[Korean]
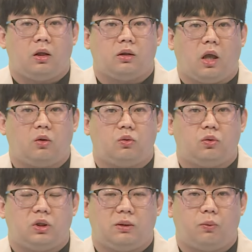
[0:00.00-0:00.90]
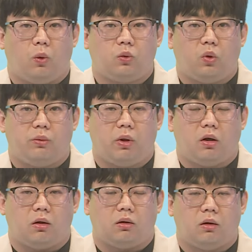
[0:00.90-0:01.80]
대구
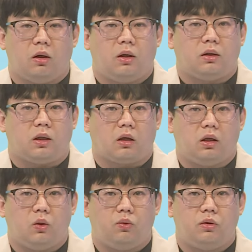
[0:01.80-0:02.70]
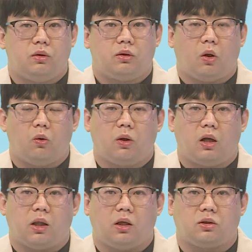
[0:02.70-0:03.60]
15도이며 낮 기온은
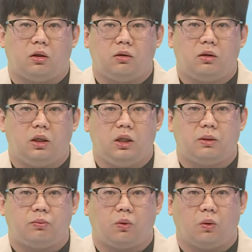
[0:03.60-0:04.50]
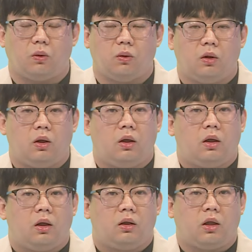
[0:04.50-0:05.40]
서울과 대전 20도,
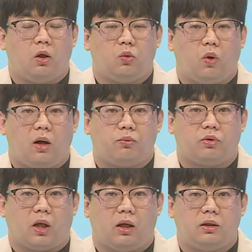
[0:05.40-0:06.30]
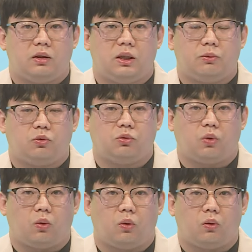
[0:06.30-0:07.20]
대구와 부산
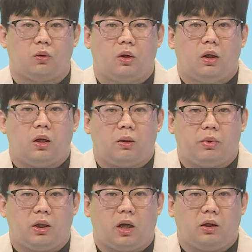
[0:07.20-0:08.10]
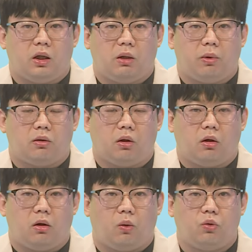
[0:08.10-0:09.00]
19도로 비가
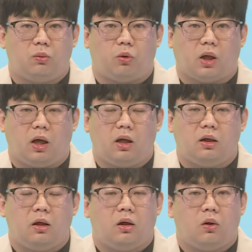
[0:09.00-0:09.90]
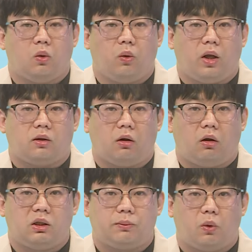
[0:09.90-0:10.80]
내리면서 오늘보다
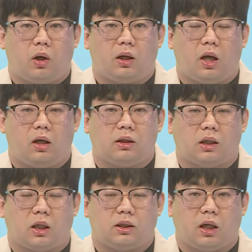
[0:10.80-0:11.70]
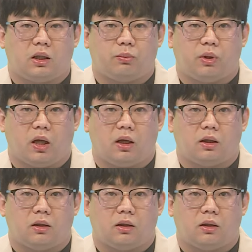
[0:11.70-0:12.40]
5에서 10도가량 낮아지겠습니다.